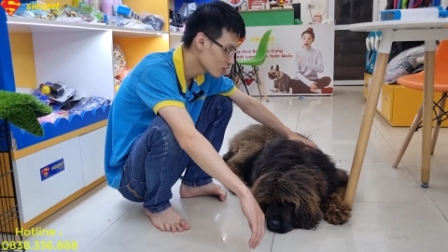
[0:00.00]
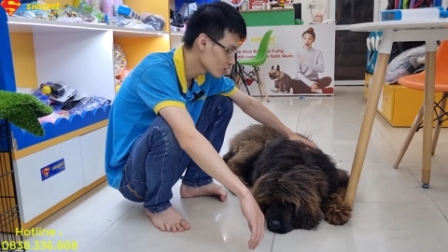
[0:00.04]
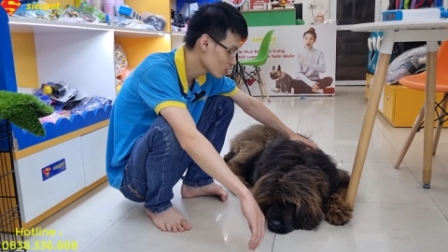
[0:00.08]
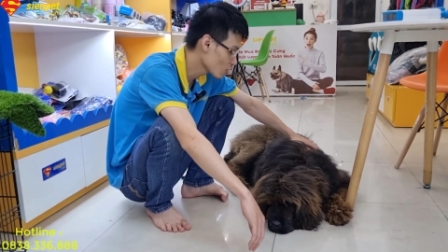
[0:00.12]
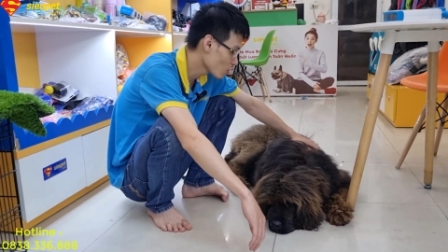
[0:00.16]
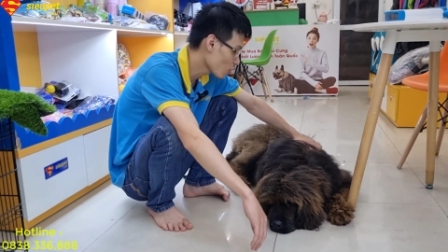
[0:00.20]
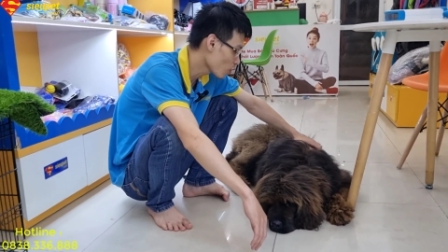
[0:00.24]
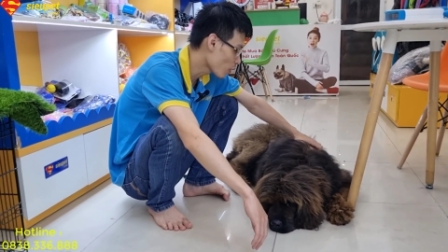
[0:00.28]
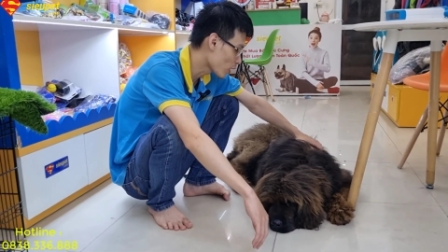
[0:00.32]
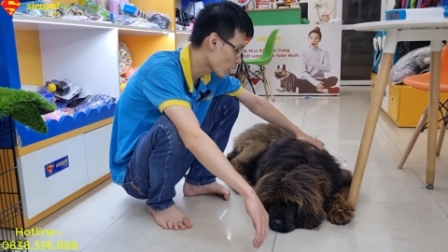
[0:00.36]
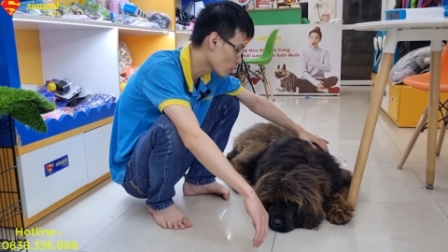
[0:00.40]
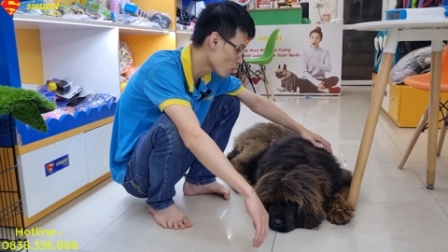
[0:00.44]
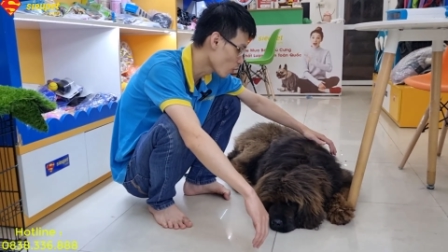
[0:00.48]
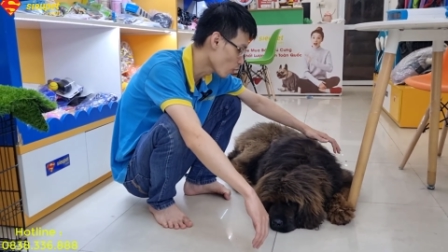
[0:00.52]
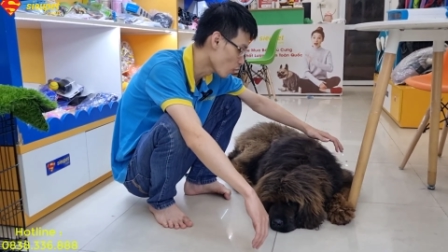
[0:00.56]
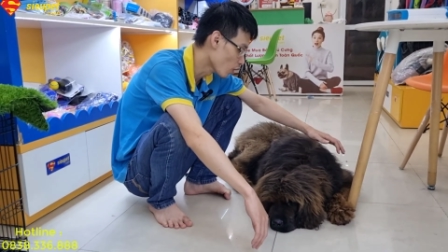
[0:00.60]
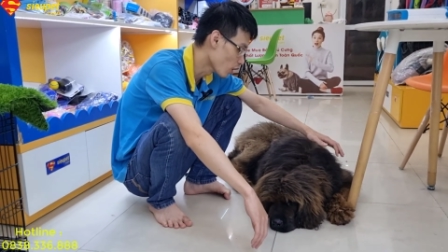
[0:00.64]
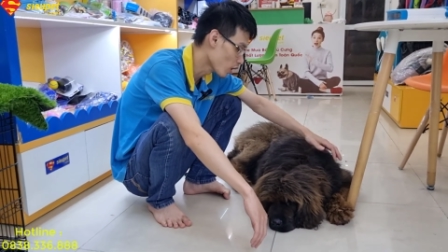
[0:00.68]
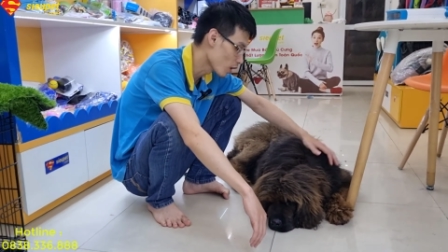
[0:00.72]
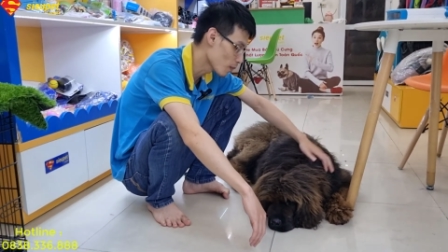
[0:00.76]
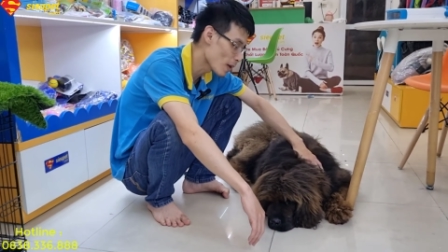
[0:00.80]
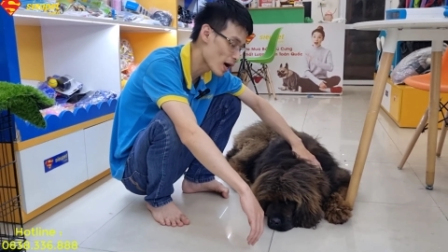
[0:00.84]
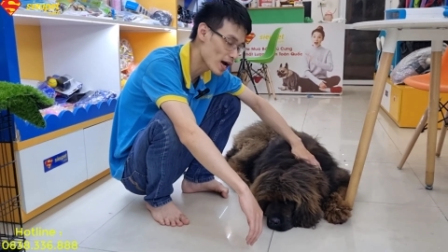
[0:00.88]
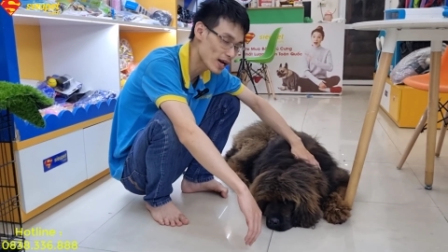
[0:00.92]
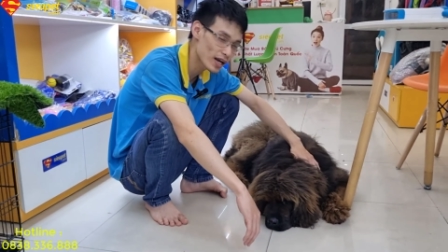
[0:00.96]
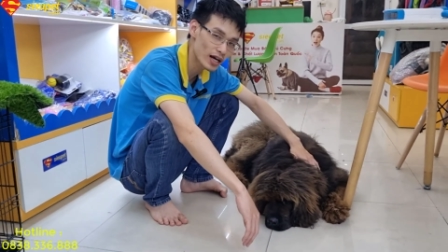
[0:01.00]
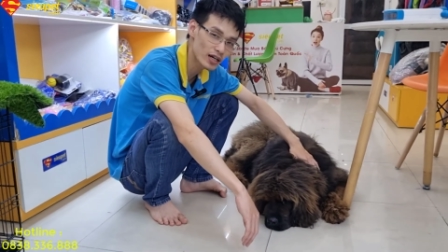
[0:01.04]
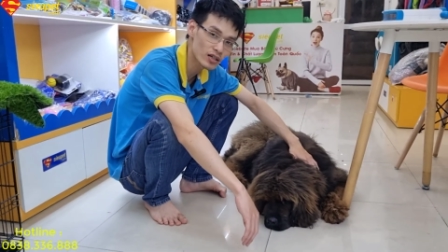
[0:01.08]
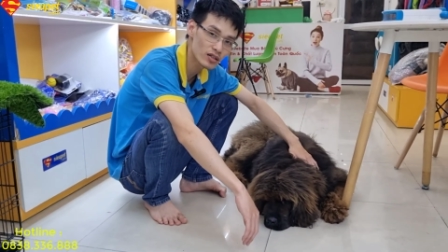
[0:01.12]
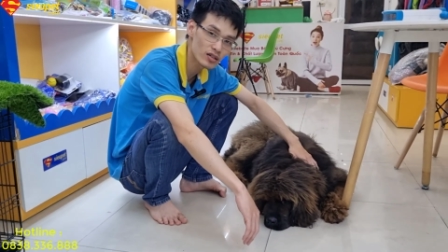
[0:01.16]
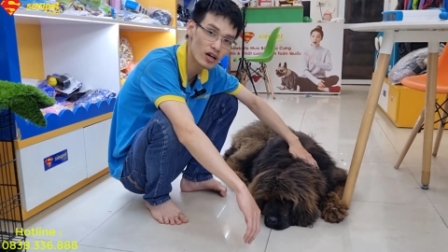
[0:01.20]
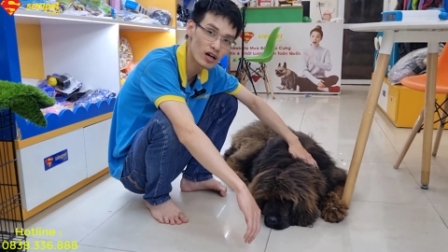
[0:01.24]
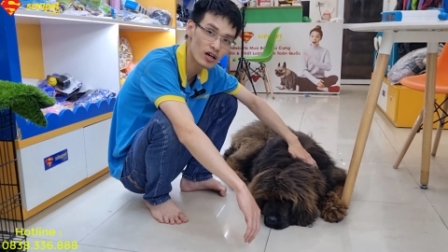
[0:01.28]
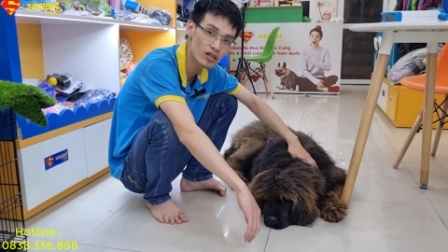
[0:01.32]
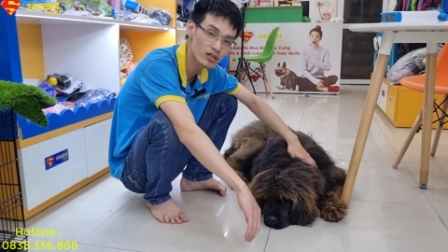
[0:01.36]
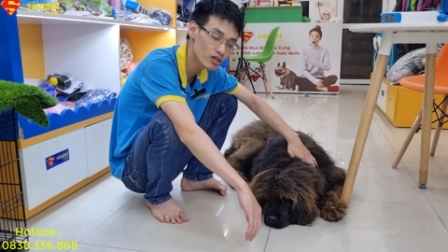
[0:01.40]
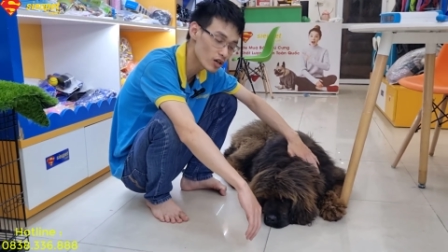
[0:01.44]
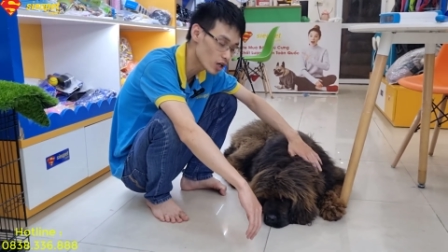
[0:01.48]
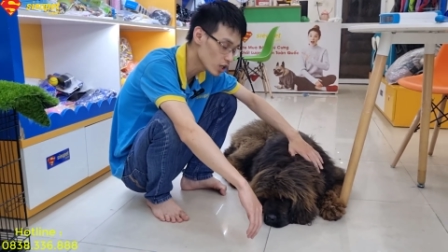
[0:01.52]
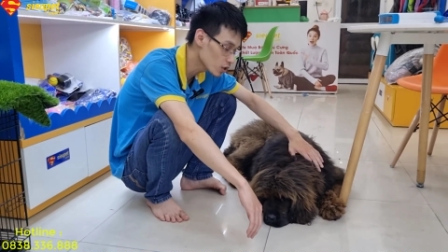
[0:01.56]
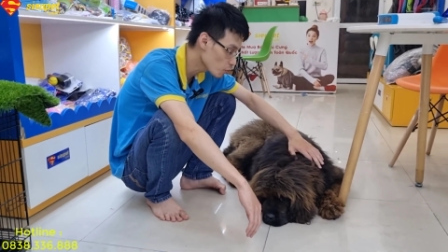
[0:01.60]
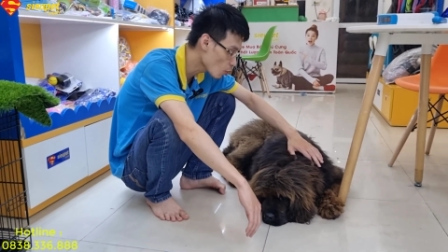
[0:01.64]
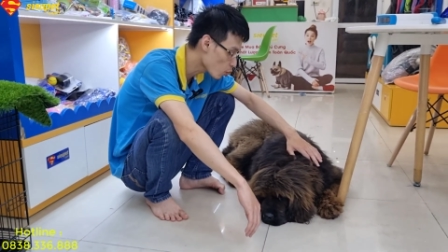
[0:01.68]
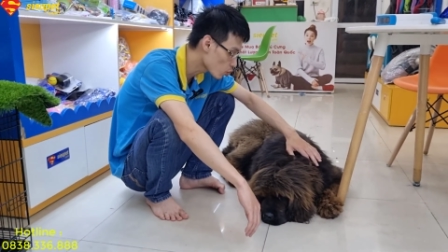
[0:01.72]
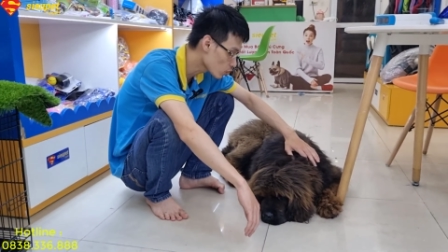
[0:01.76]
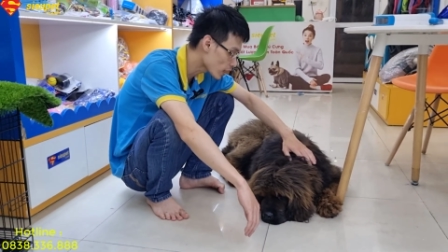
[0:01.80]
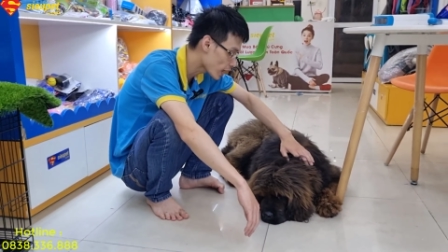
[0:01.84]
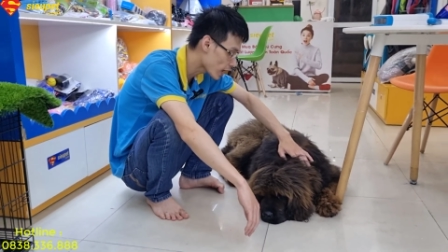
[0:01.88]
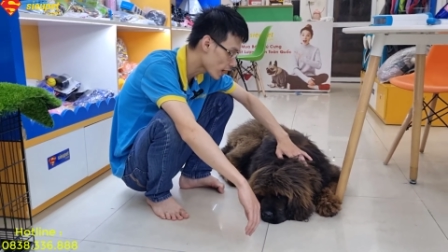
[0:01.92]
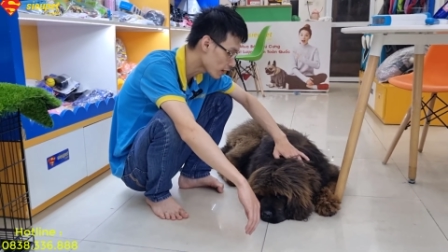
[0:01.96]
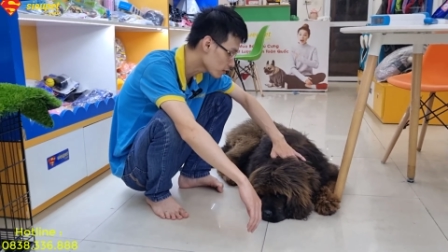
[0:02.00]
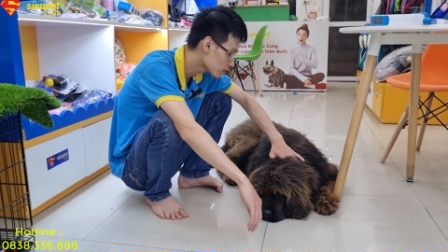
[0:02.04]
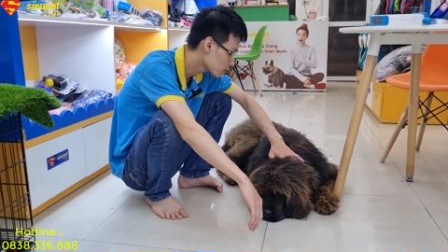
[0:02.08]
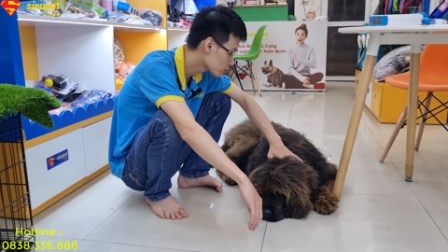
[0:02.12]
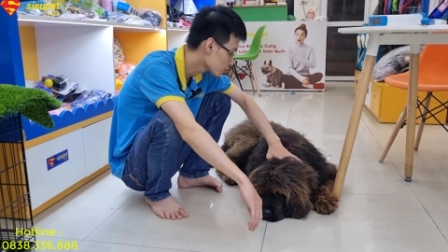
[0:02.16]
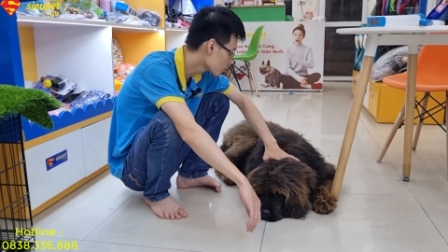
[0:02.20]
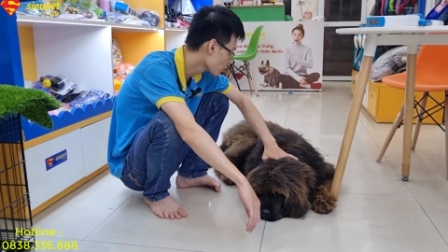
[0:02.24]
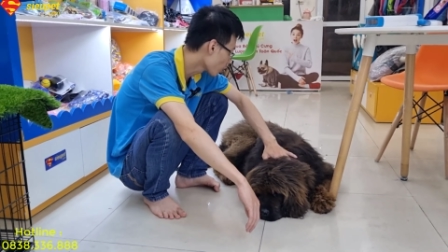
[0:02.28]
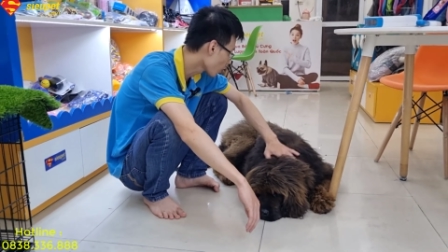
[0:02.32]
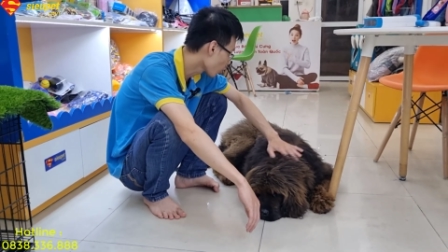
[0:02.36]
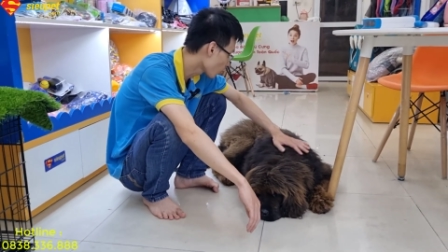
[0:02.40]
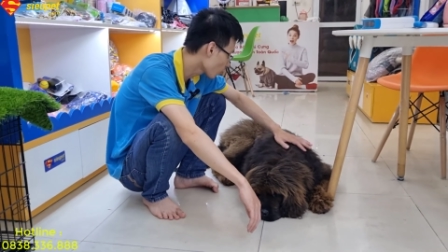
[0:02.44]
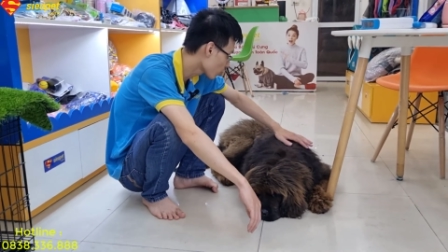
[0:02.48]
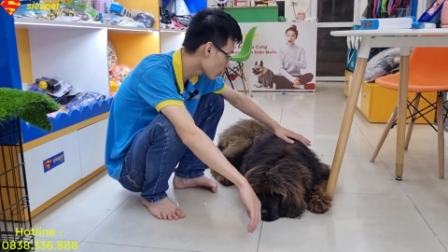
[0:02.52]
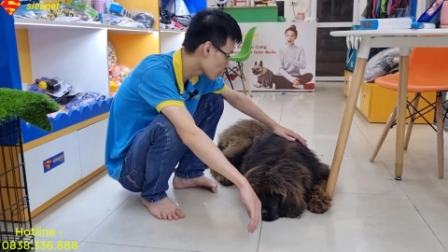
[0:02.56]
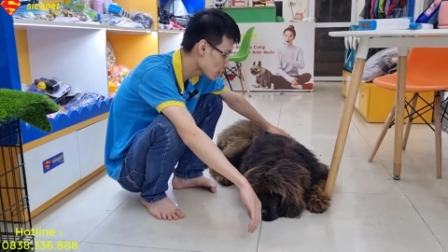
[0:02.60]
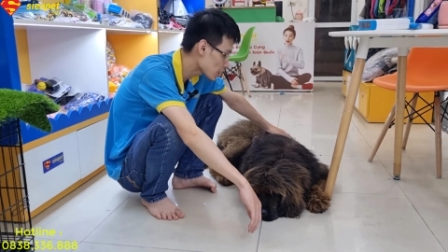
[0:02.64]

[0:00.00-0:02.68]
Nó khoảng độ 3 tháng rưỡi, 4 tháng mà nó